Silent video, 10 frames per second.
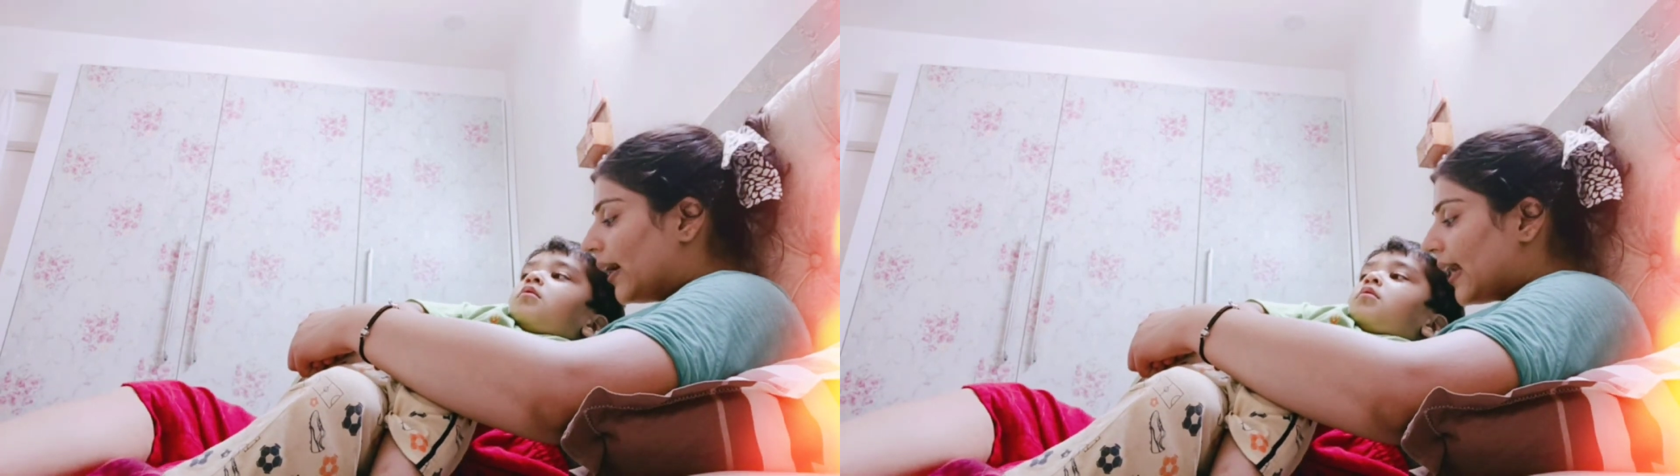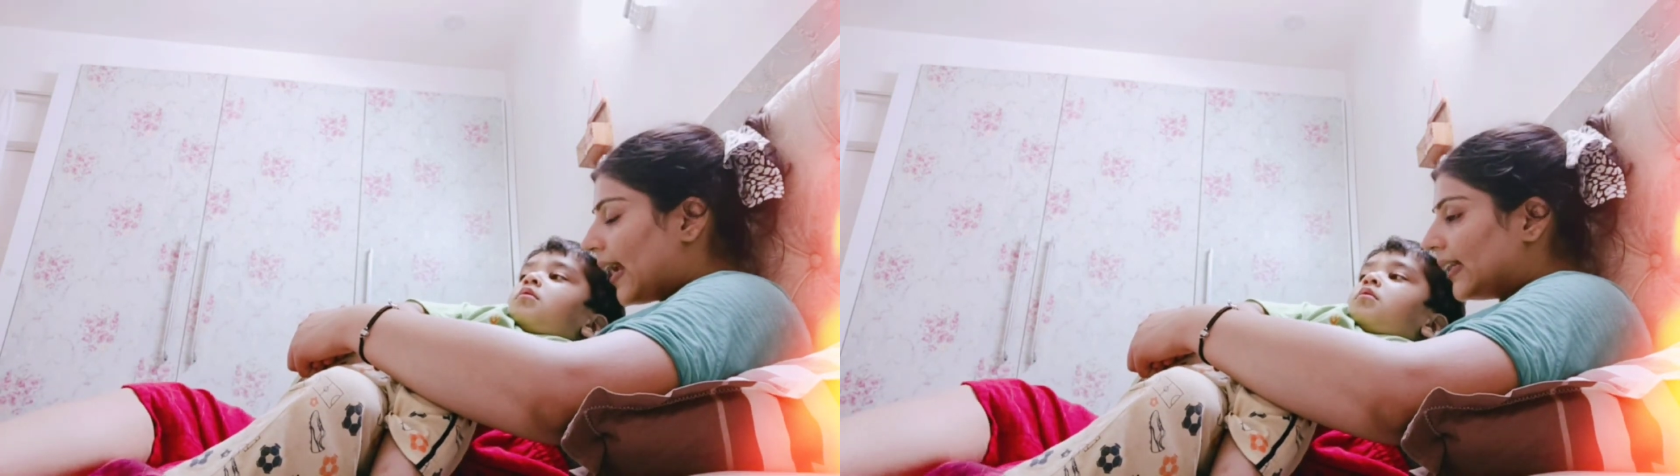
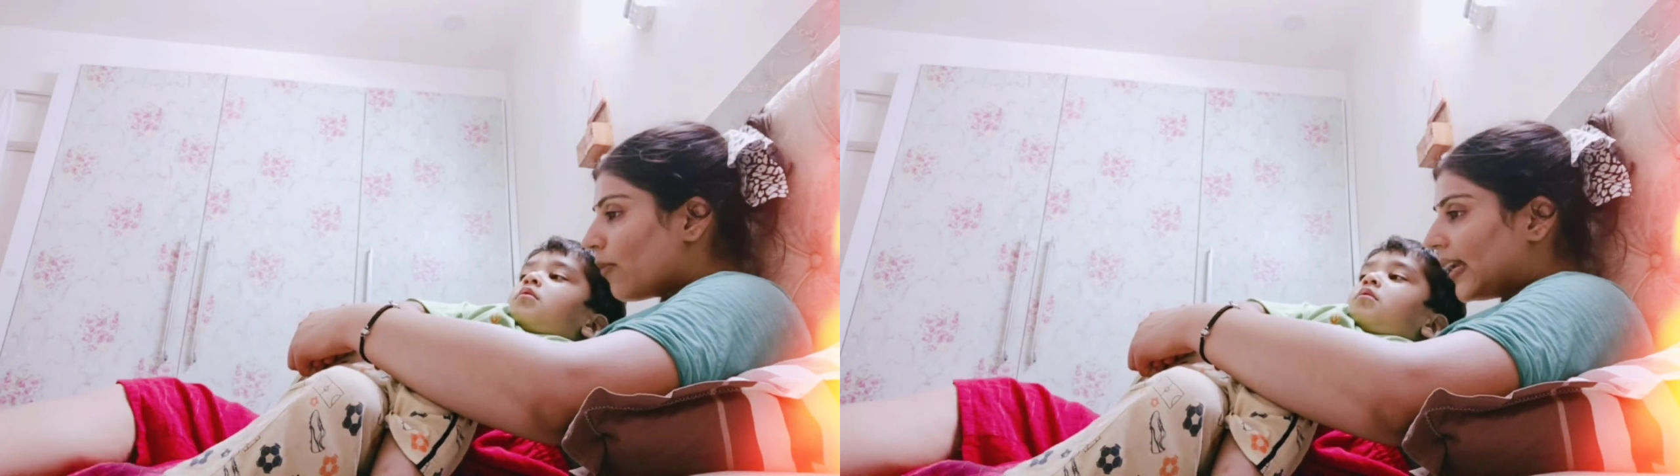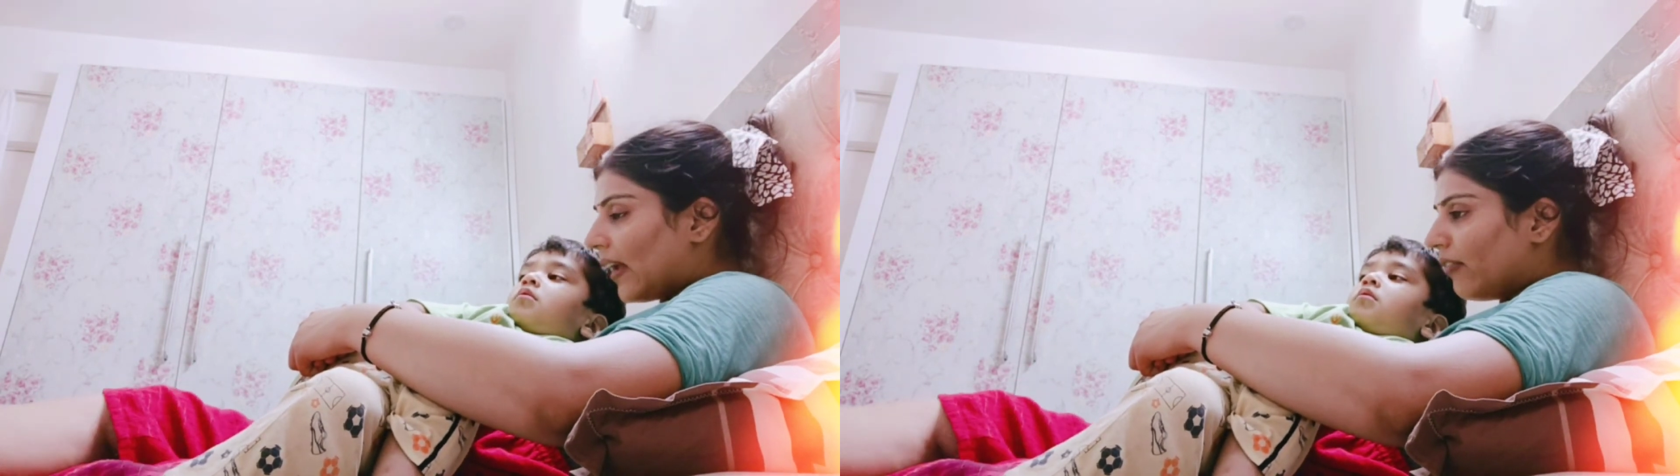कहानियाँ
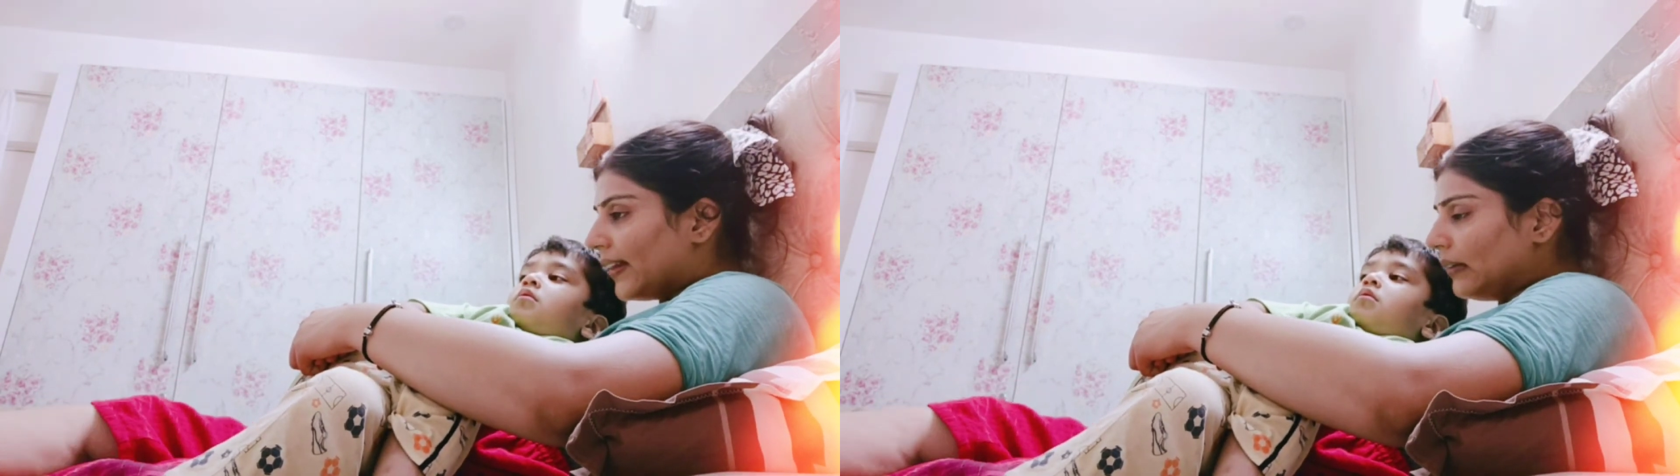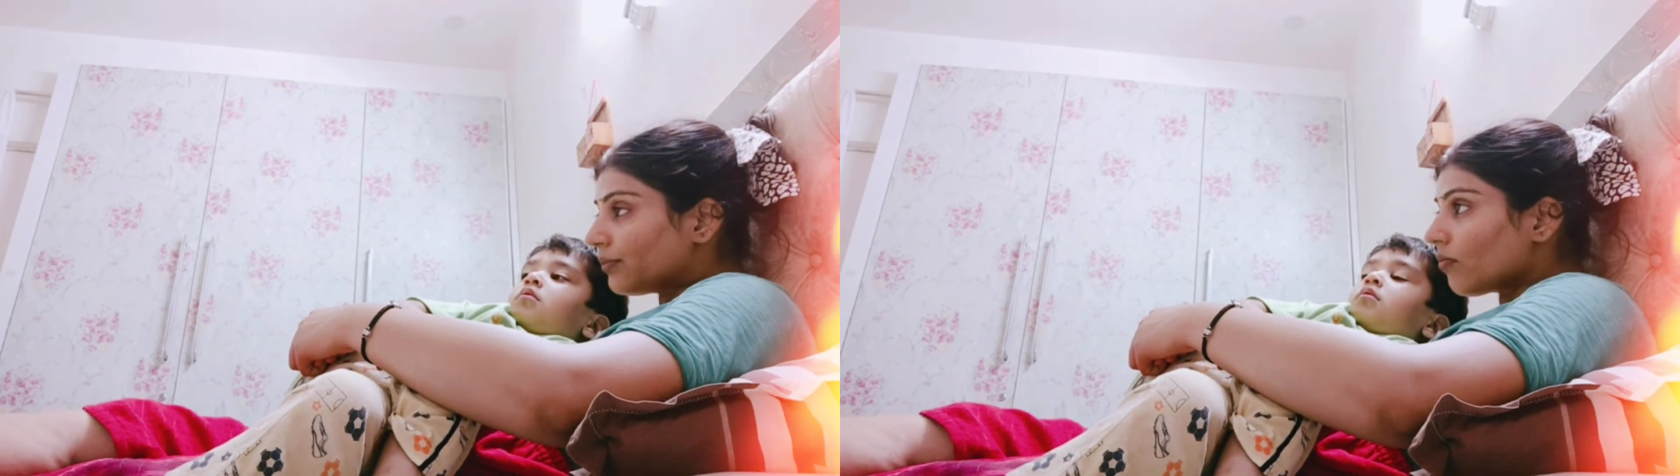
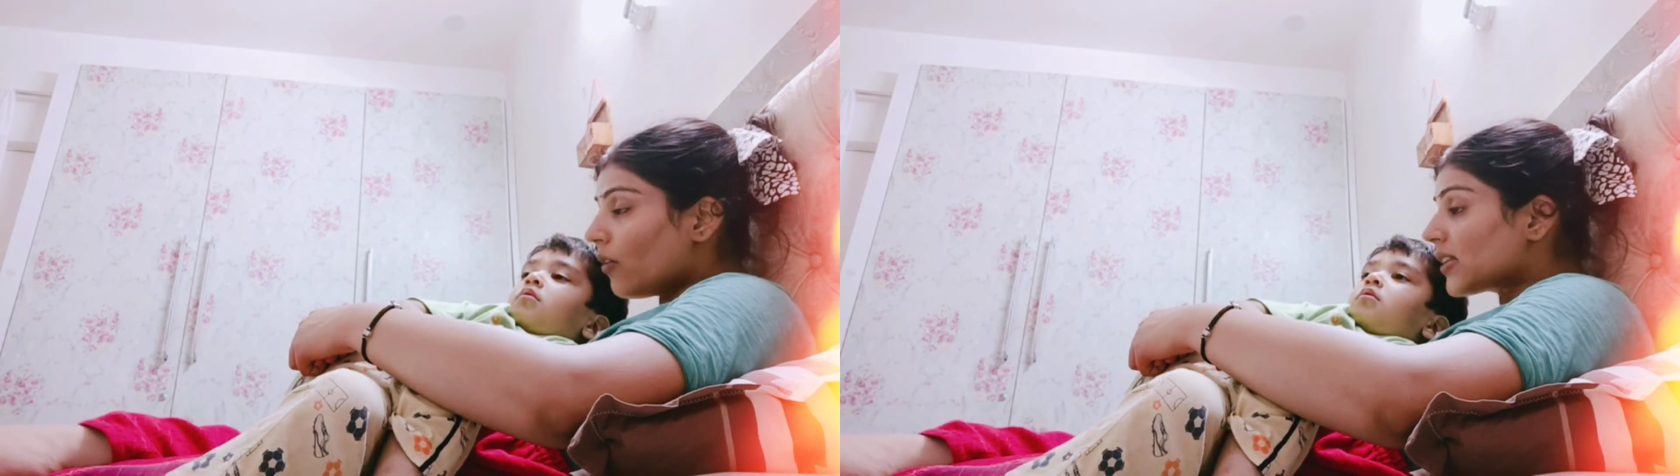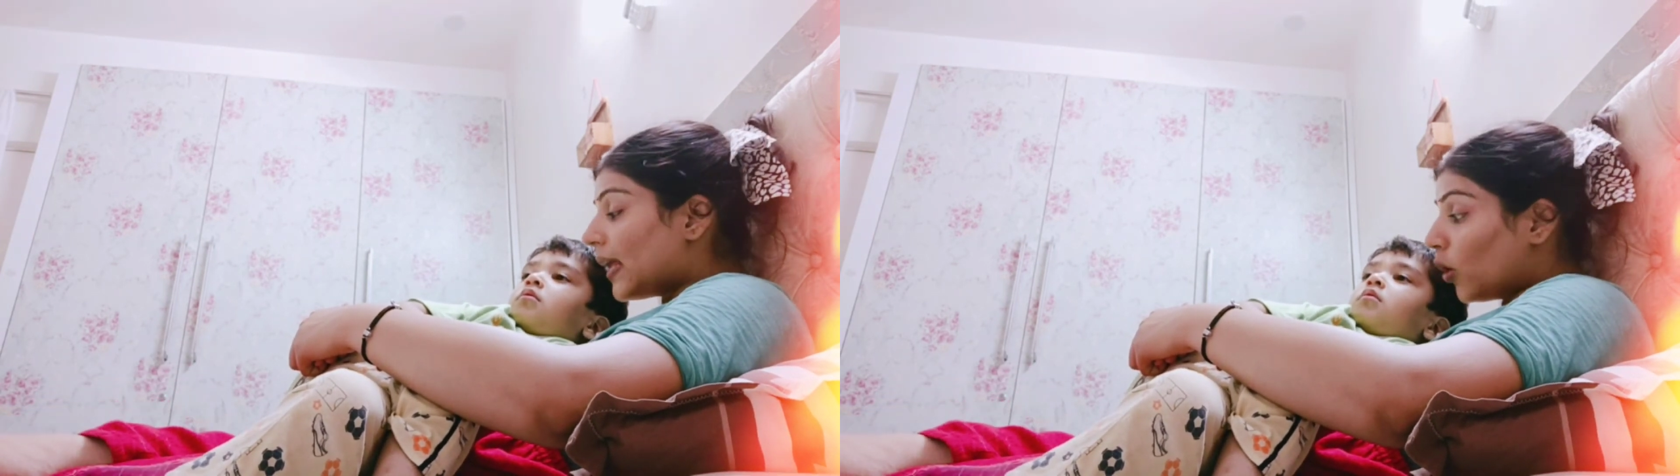सुनाकर
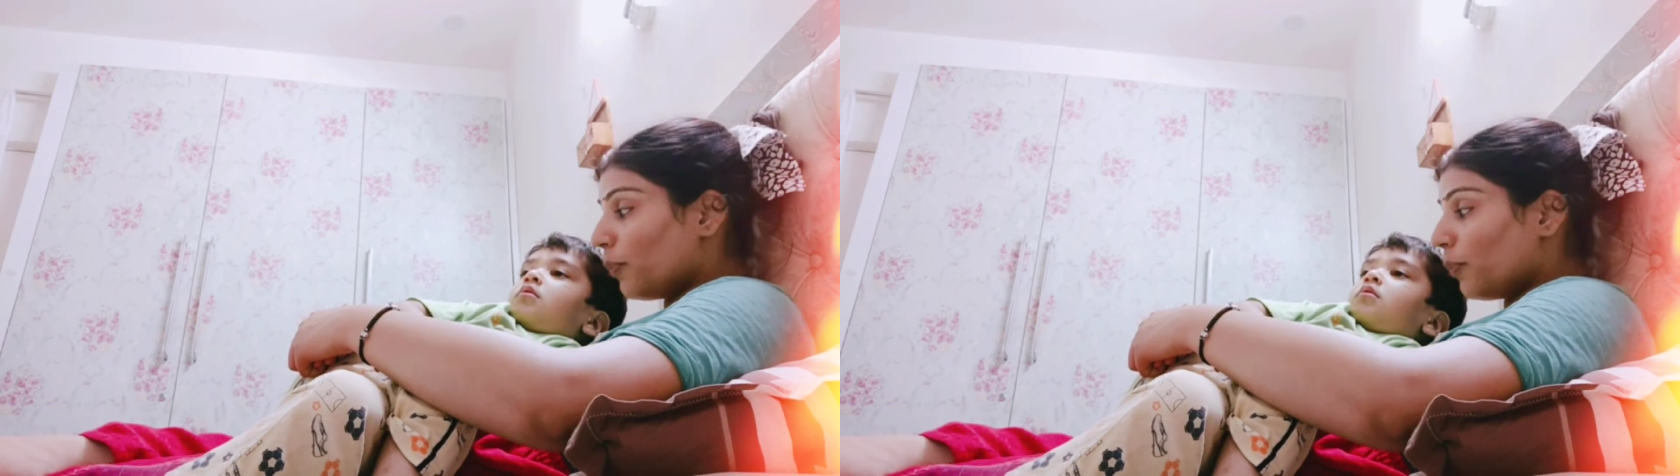सुलाएं